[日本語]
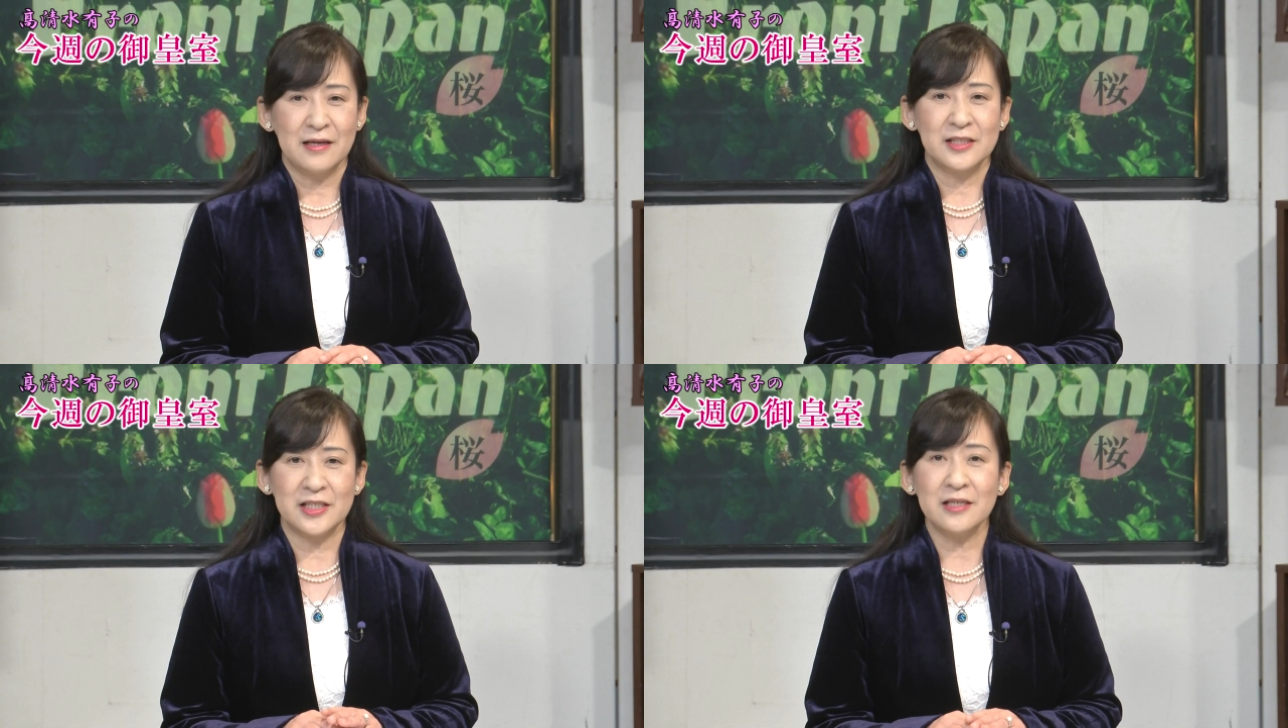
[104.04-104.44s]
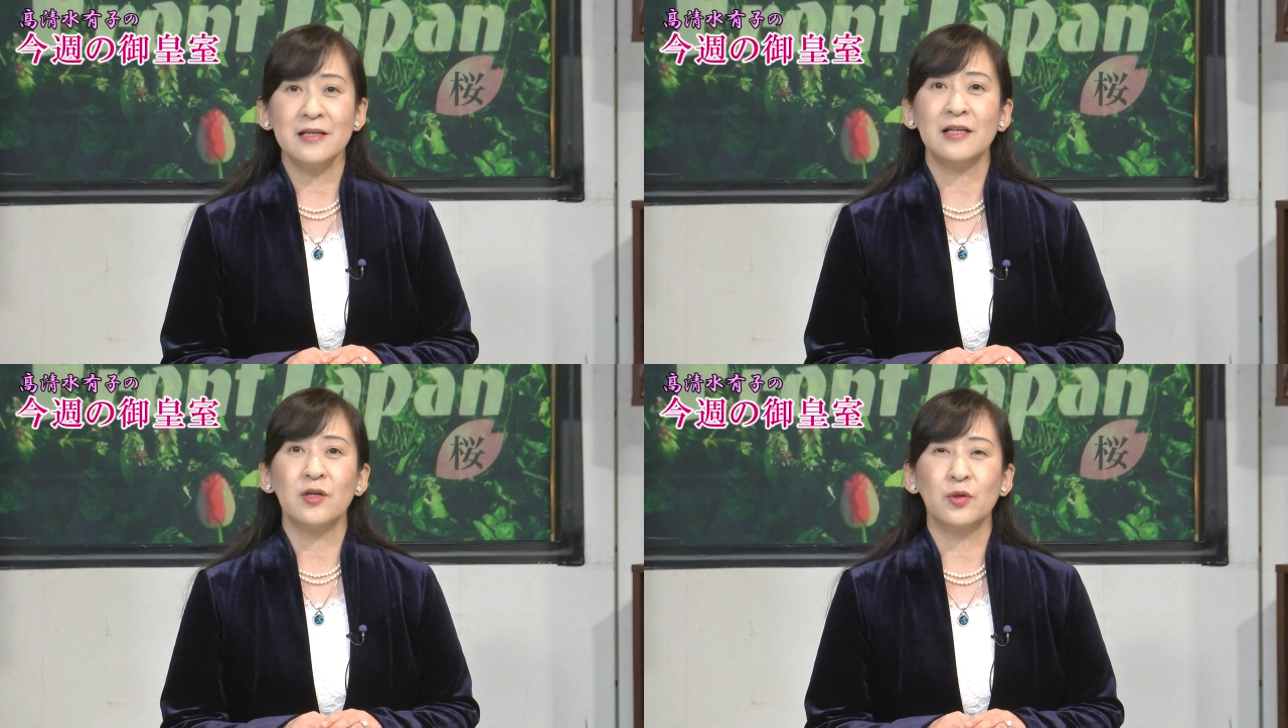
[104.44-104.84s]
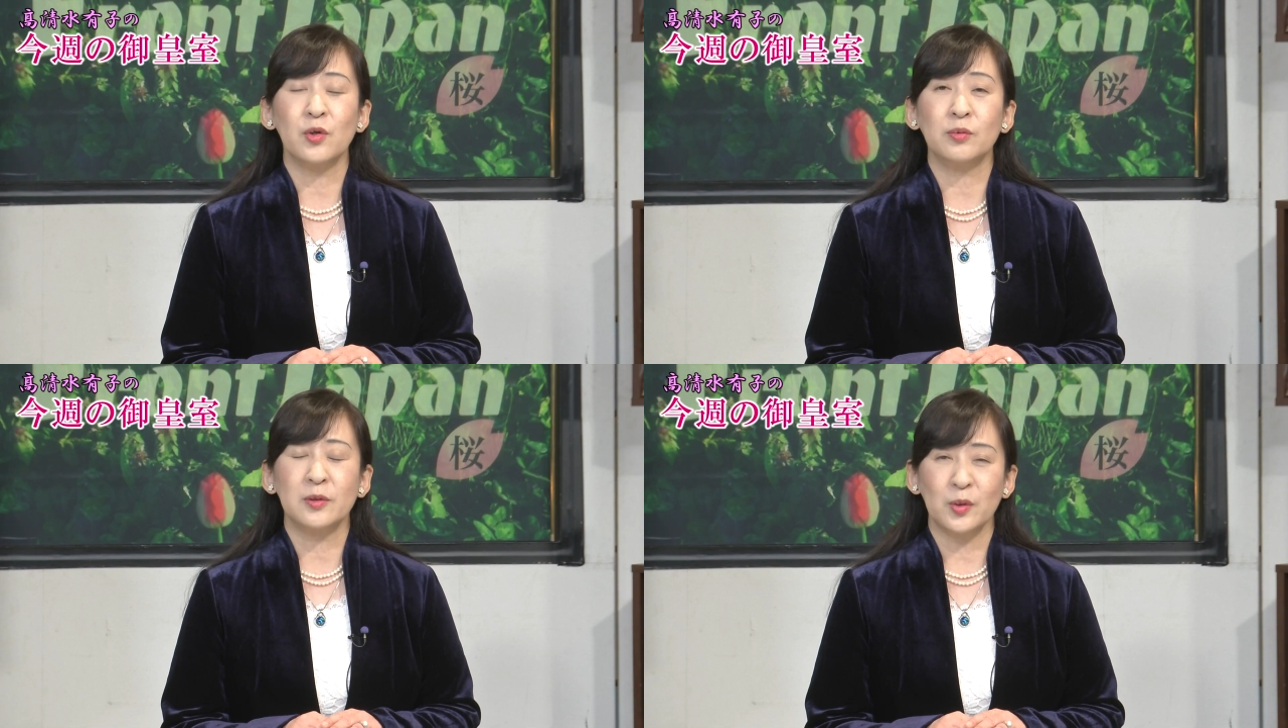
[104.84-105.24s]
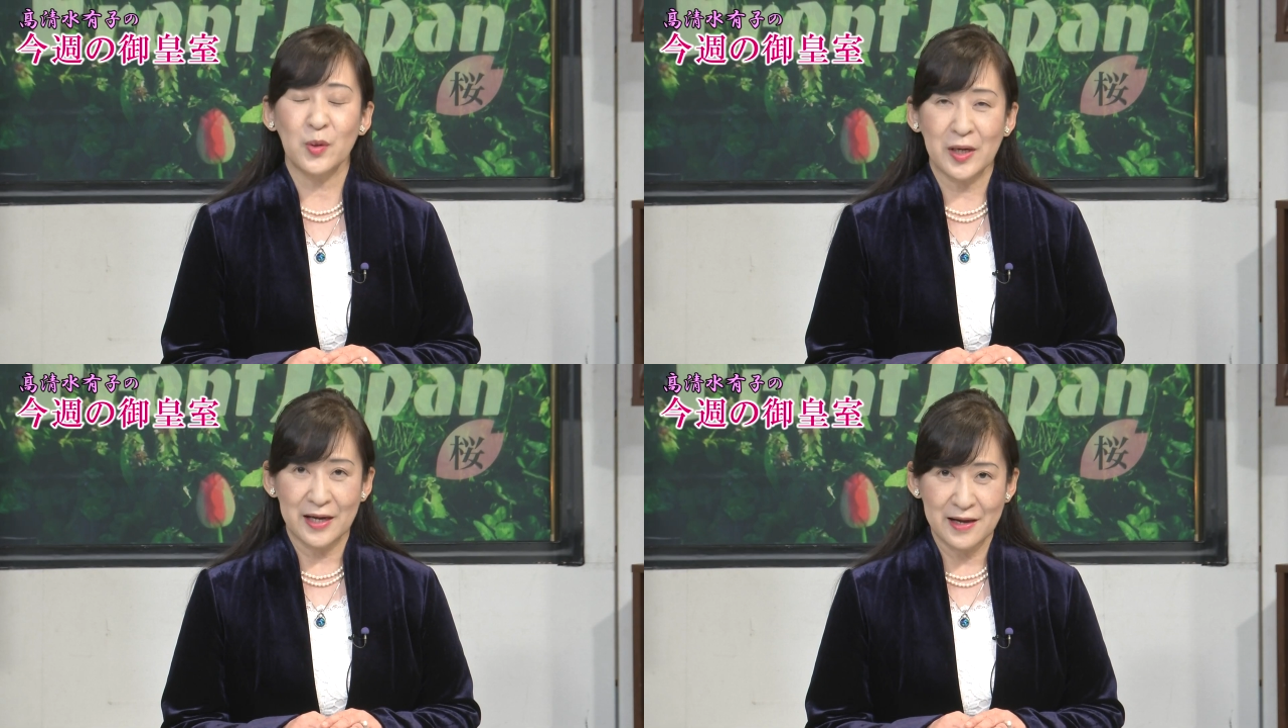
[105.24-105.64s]
深夜に及ぶこ
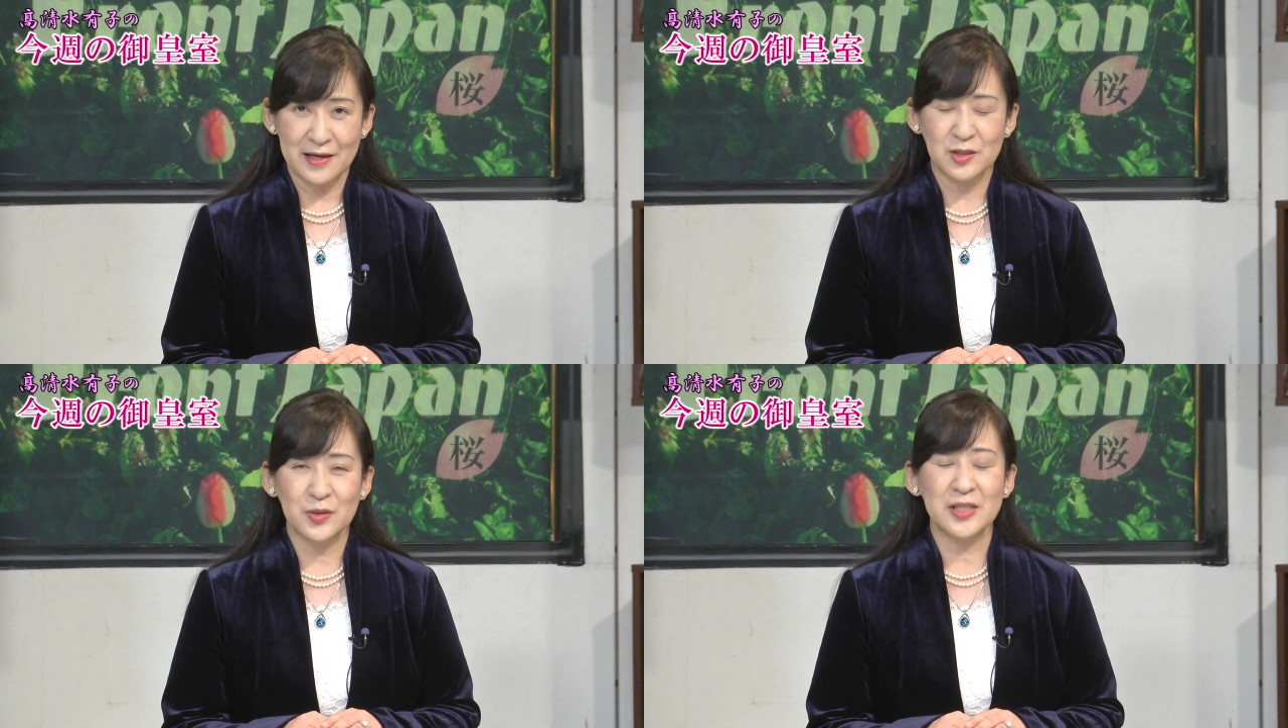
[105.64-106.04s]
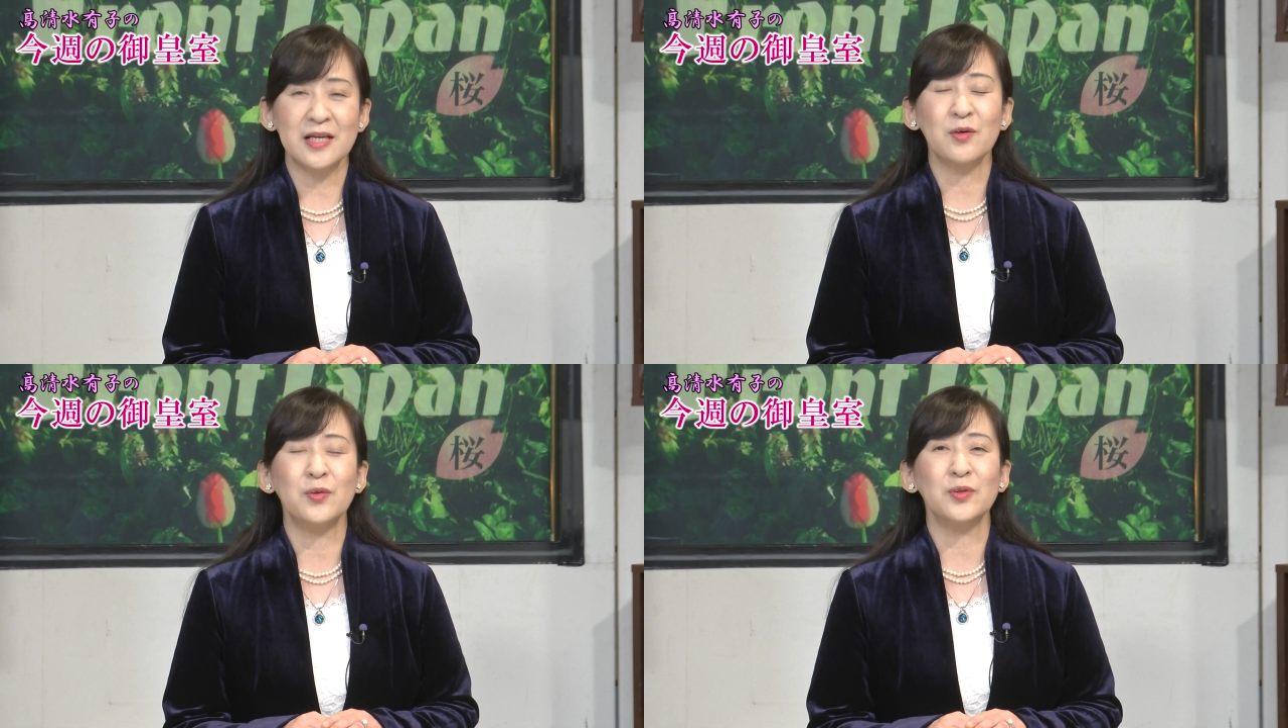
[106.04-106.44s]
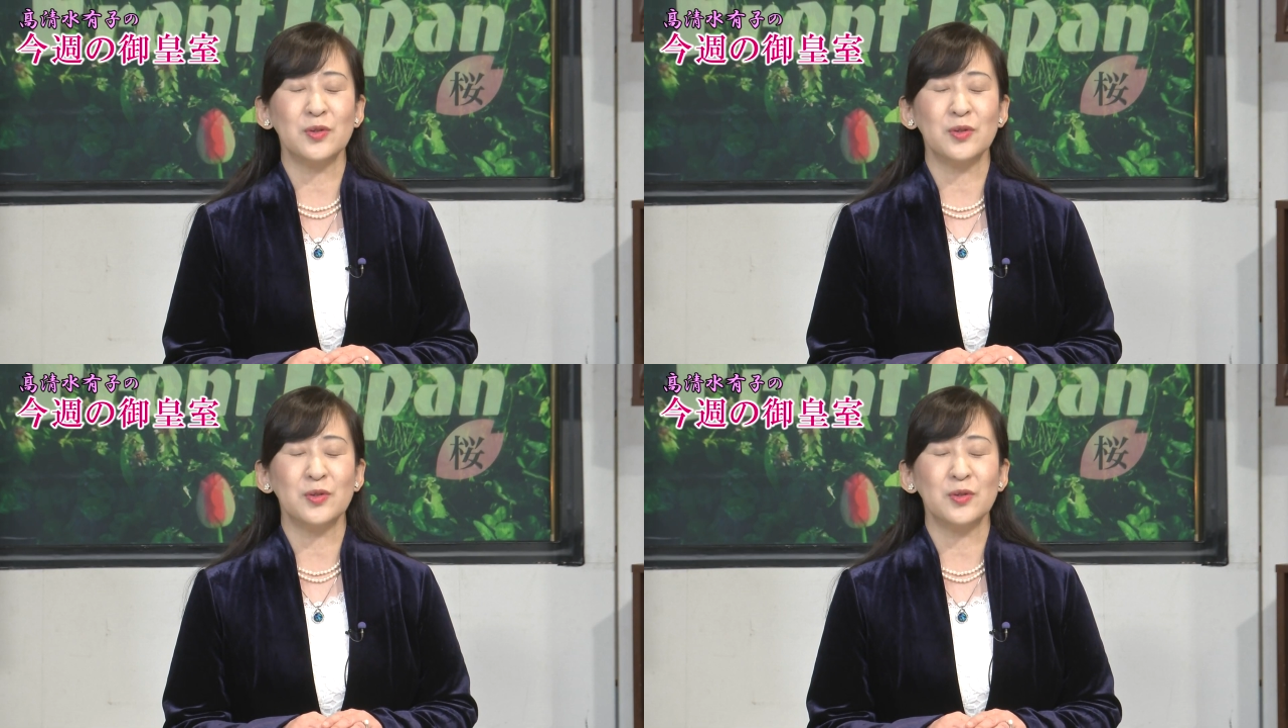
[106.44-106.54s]
とから女性皇